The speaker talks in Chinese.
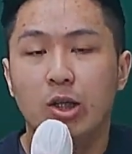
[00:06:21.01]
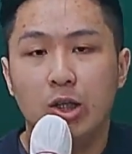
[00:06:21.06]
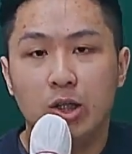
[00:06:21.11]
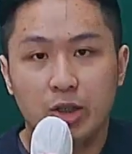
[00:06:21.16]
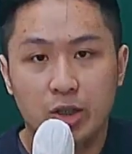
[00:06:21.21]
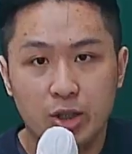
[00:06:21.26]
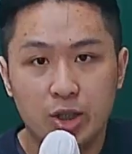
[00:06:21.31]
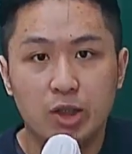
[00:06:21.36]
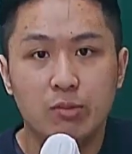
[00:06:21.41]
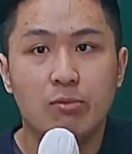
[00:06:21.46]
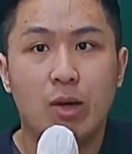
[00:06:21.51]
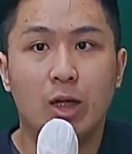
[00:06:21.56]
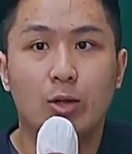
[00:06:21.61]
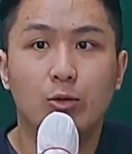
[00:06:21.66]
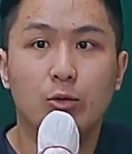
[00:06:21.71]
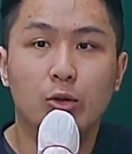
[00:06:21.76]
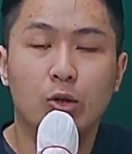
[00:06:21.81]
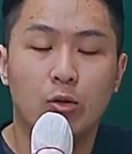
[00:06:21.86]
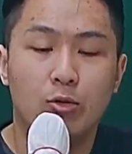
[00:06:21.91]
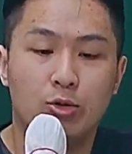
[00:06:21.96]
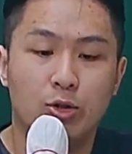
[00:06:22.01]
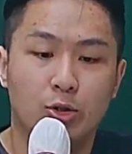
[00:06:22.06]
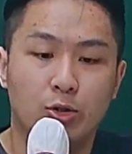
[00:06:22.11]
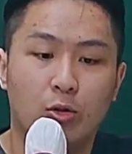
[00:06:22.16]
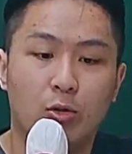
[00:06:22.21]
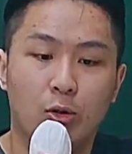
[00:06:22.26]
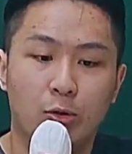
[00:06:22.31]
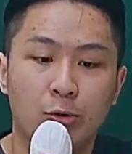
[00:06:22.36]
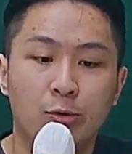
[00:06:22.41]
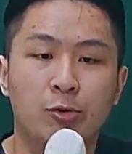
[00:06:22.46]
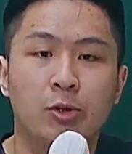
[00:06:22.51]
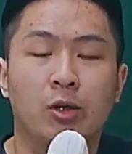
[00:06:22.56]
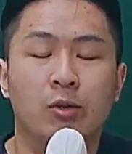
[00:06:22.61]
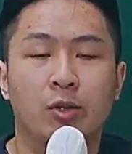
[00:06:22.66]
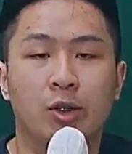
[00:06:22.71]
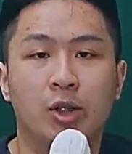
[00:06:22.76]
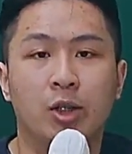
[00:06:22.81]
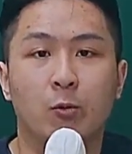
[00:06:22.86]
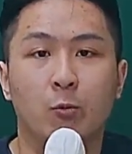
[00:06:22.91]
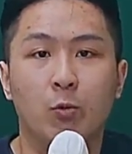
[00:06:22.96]
其实蛮多同学都会遇到的
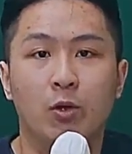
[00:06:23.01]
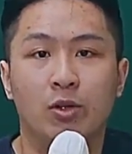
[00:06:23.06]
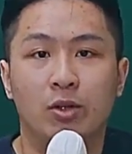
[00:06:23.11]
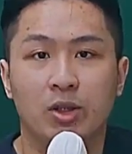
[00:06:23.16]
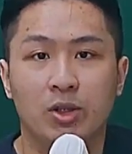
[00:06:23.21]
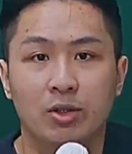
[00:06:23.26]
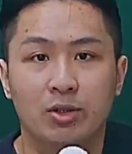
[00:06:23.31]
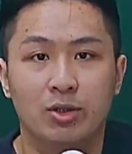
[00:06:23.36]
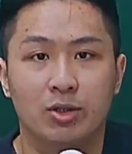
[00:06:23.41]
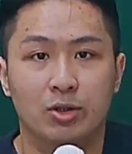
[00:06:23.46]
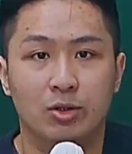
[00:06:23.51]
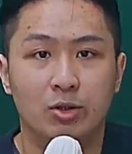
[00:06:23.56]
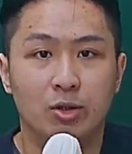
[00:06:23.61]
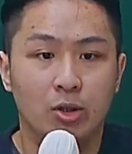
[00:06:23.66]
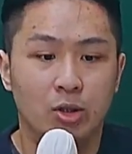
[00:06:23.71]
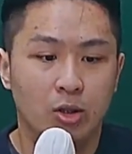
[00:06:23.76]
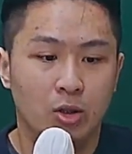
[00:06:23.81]
一个问题是，